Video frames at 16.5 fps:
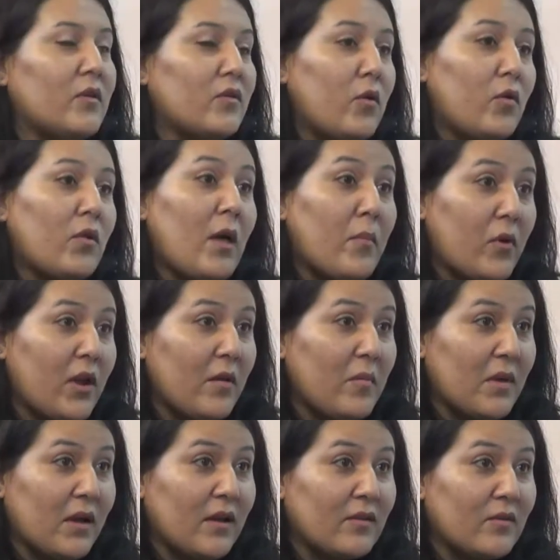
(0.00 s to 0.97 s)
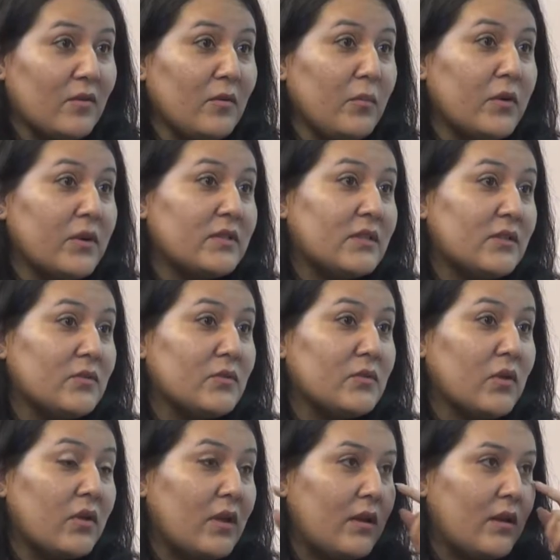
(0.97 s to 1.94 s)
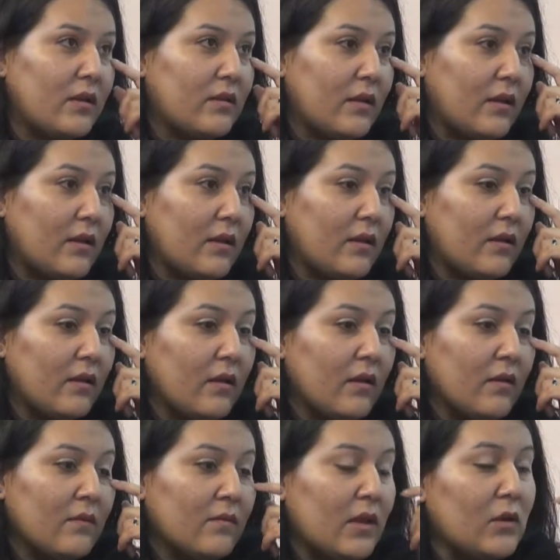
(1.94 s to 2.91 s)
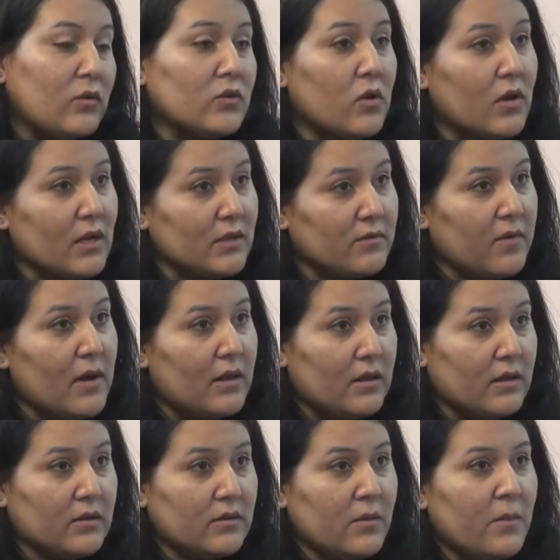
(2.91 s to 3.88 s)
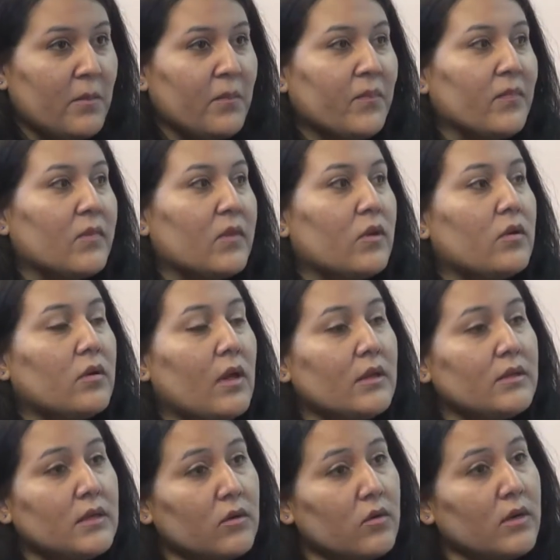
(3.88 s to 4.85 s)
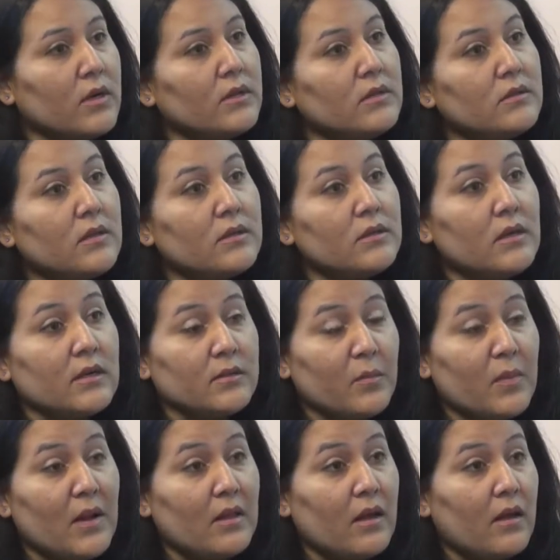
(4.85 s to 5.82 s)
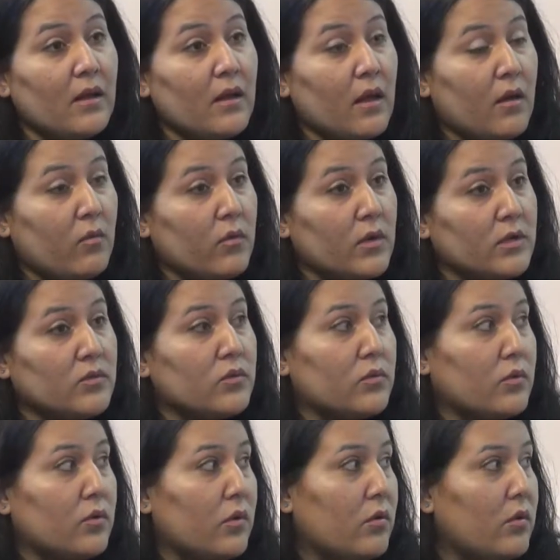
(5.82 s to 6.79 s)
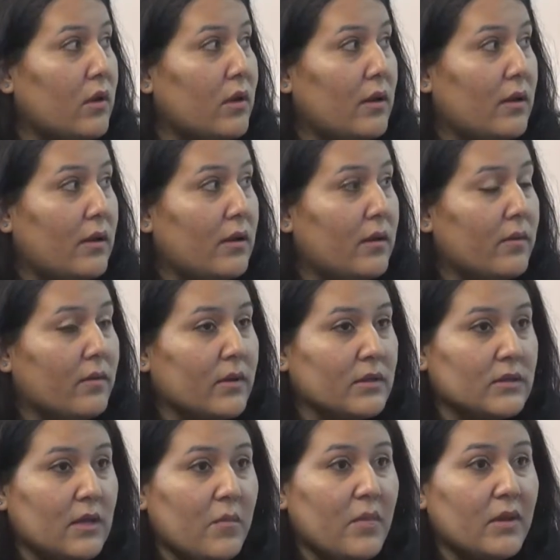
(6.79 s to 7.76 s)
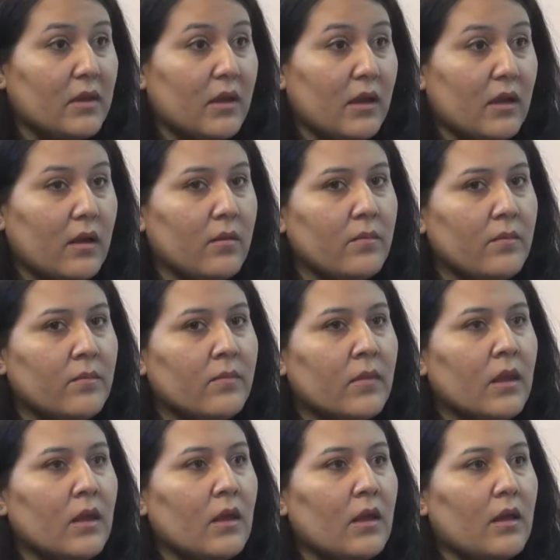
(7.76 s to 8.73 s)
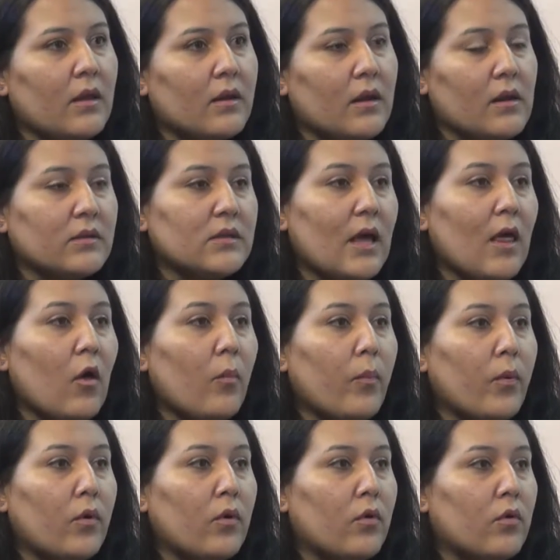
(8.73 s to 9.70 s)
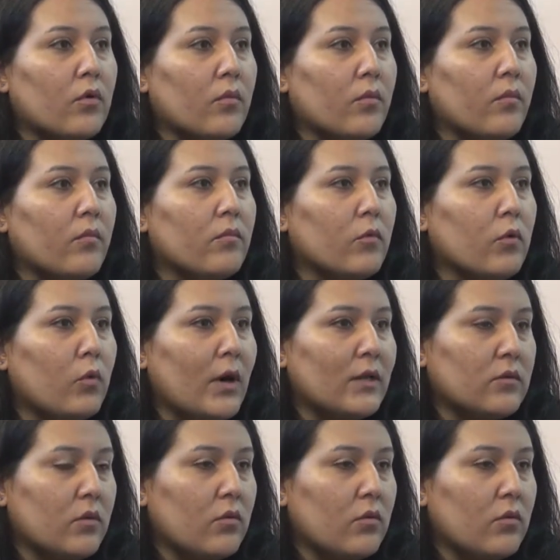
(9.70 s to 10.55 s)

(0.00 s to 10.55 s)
toda una polémica, ¿no? Por este asunto del uso de las faldas. ¿no? Este congresista se respalda en un estudio eh, que está en pantalla, eh, realizado por cuatro